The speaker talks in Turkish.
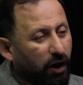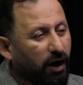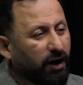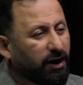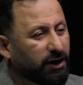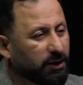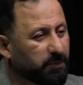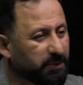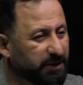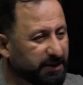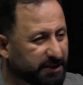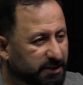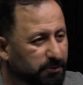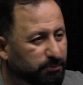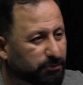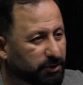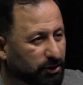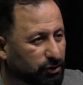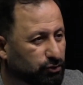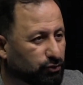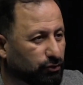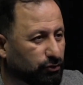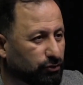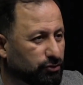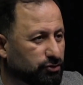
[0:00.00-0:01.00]
çok ağır bir
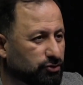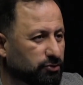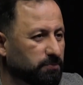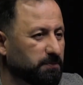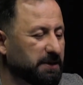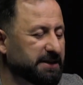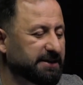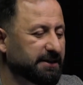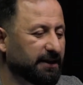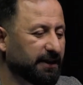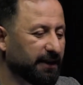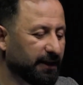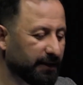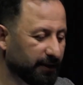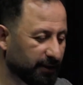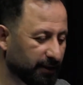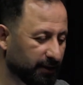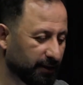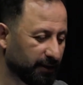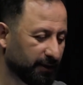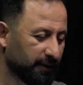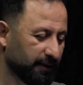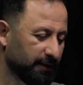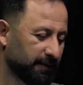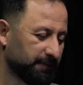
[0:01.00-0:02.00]
isim taşıyoruz. Mesela...